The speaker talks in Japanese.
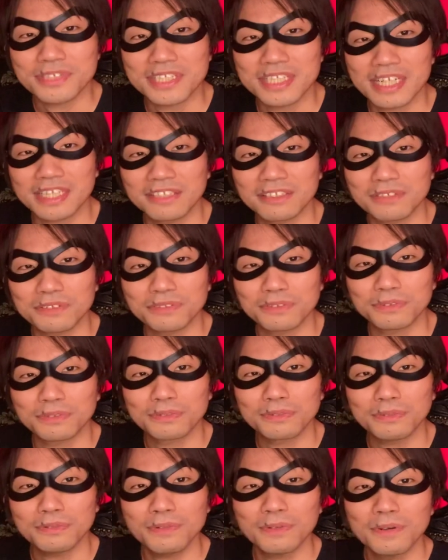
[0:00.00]
ジシャンっていう
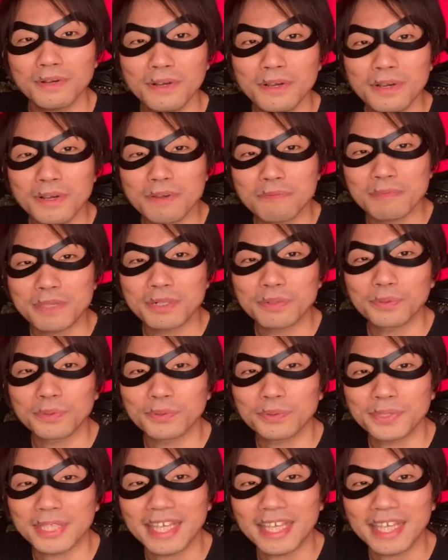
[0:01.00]
のを見ること